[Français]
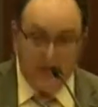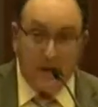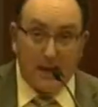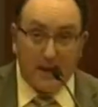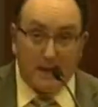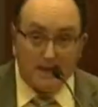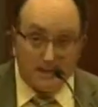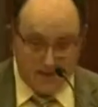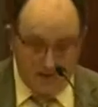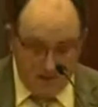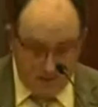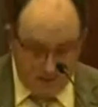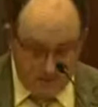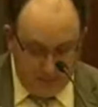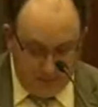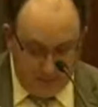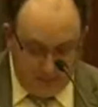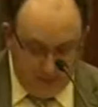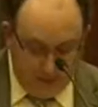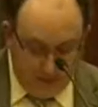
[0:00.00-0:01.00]
Par
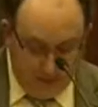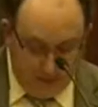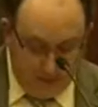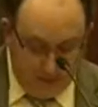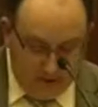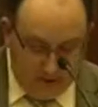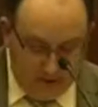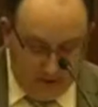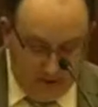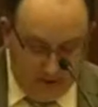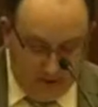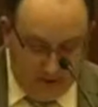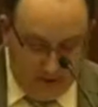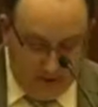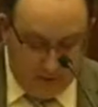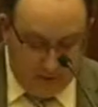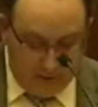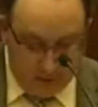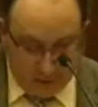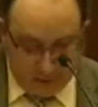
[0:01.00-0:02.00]
exemple,
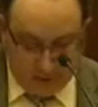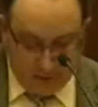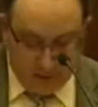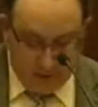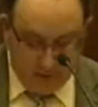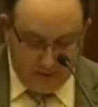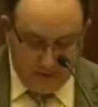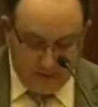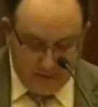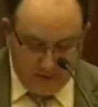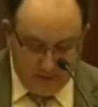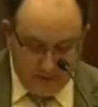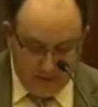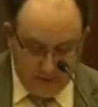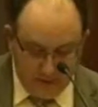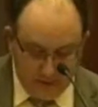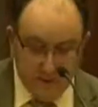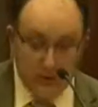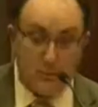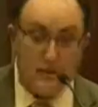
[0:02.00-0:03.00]
je note une
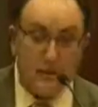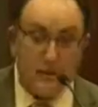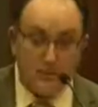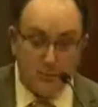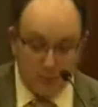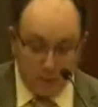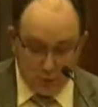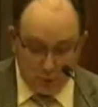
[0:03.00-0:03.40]
absence notable